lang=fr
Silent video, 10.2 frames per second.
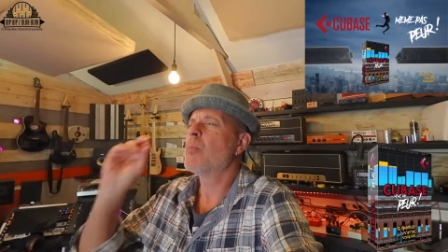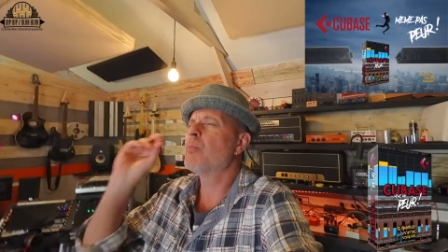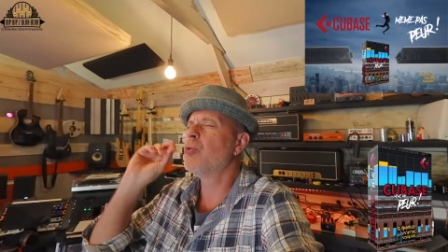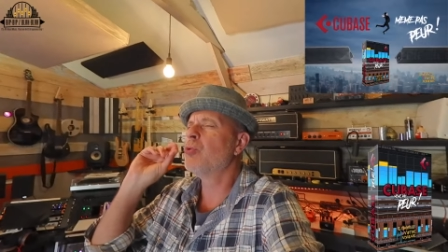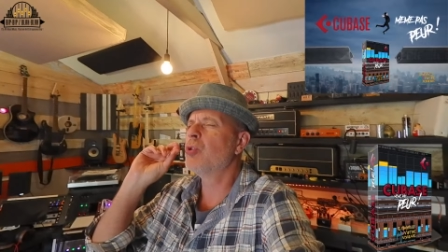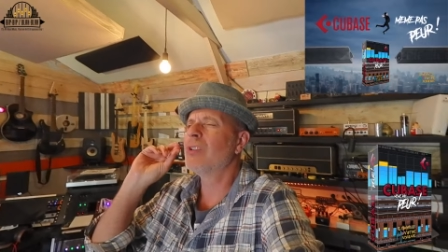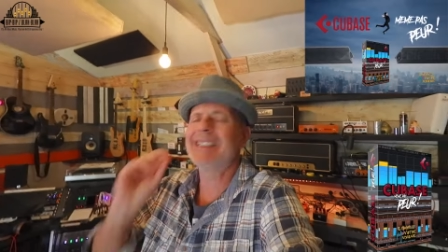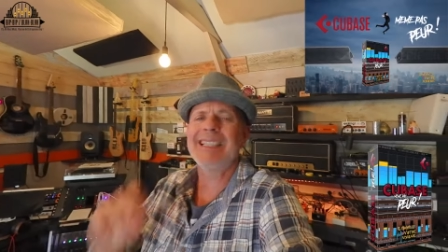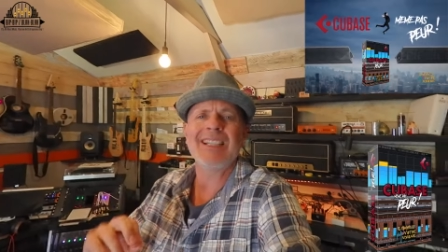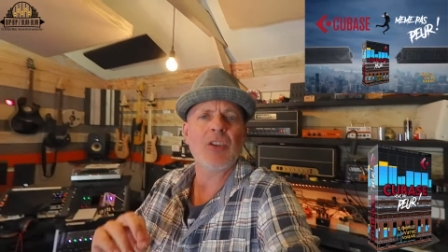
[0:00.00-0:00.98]
plus de
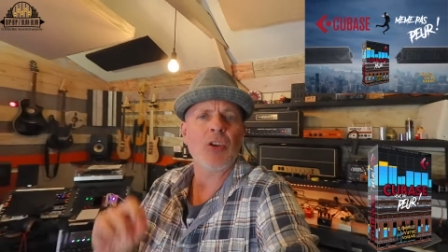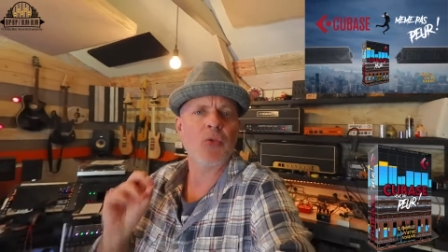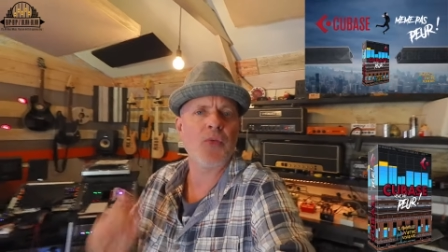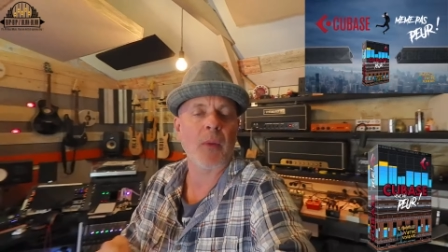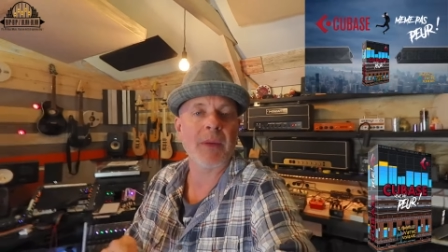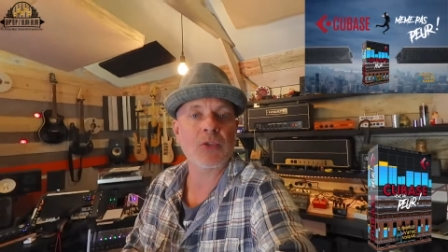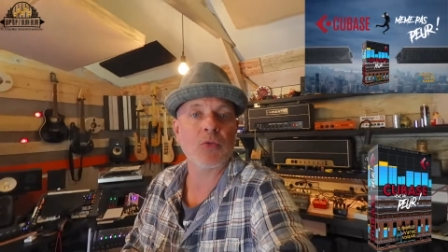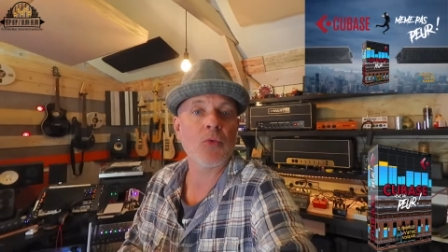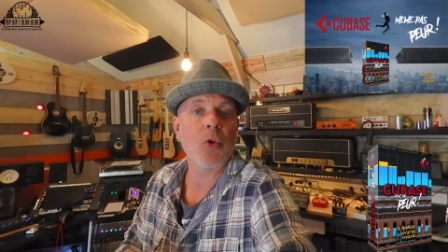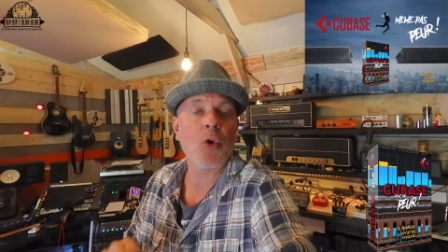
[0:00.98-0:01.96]
10 heures de
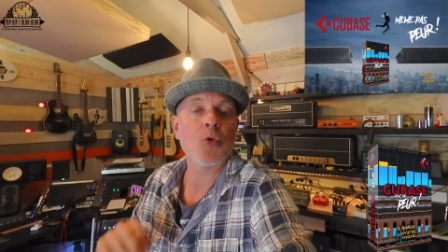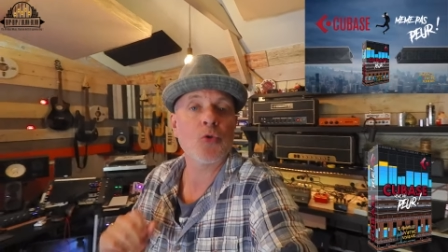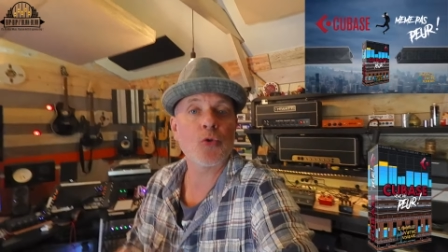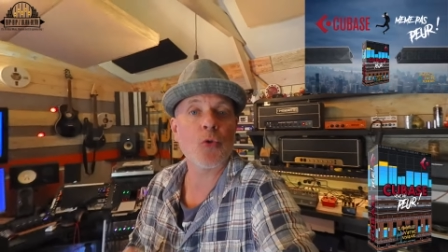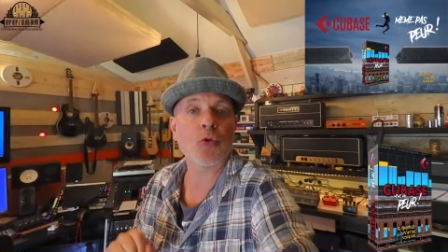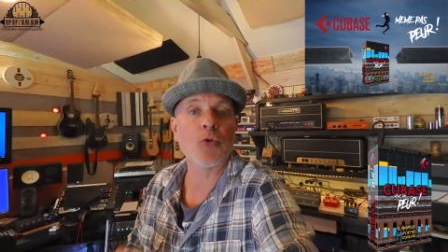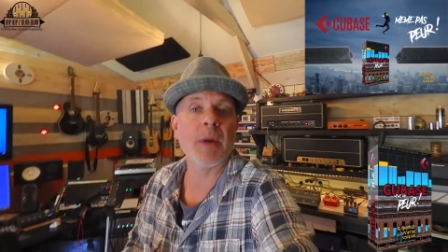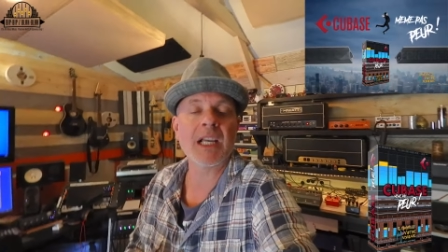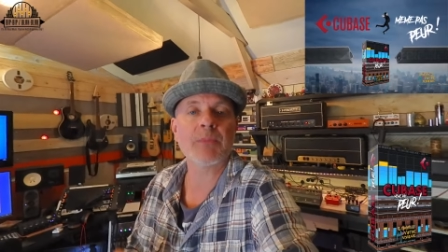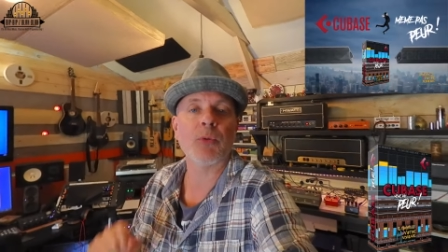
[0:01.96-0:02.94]
formation sur
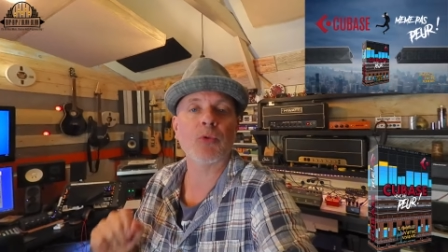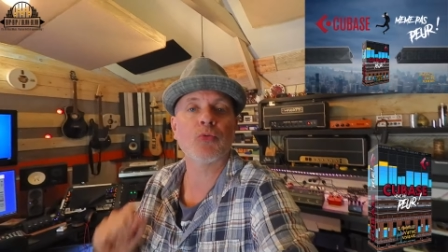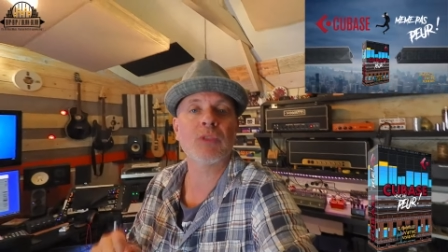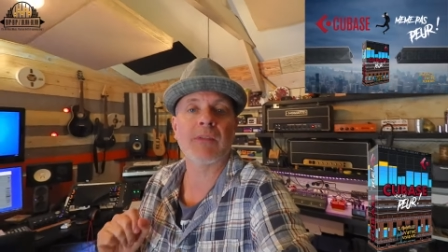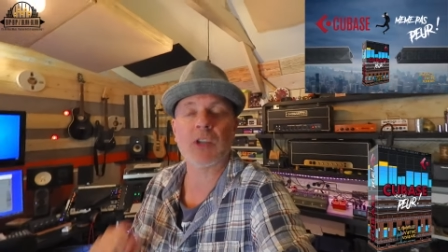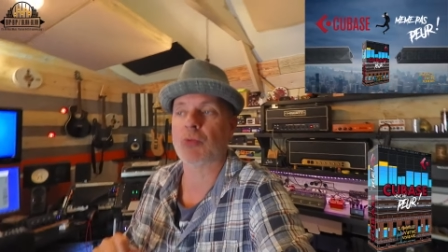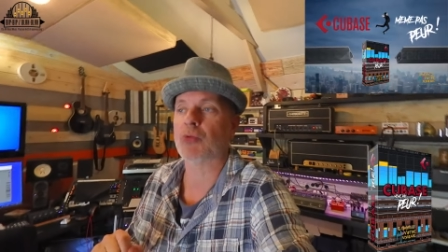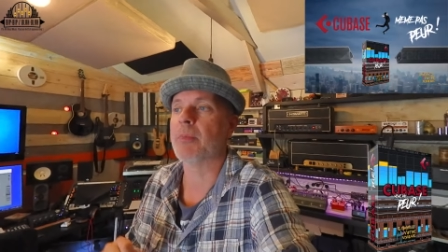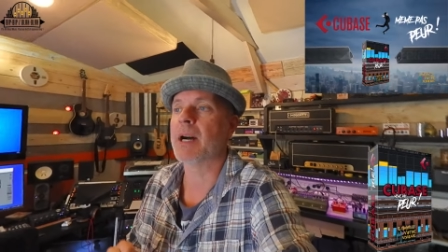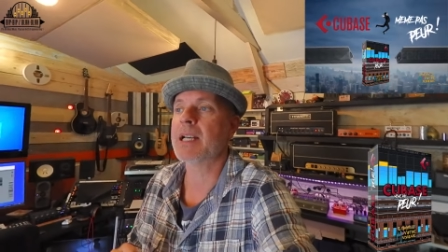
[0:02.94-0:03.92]
Cubase pour tout savoir sur
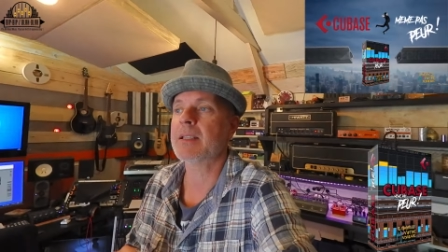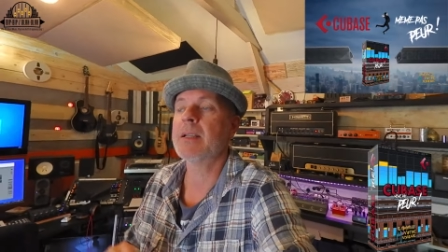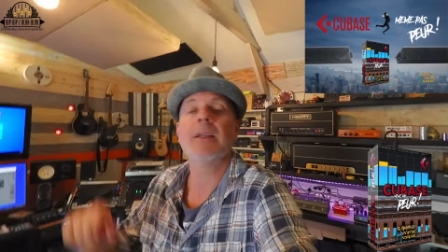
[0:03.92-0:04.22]
Cubase.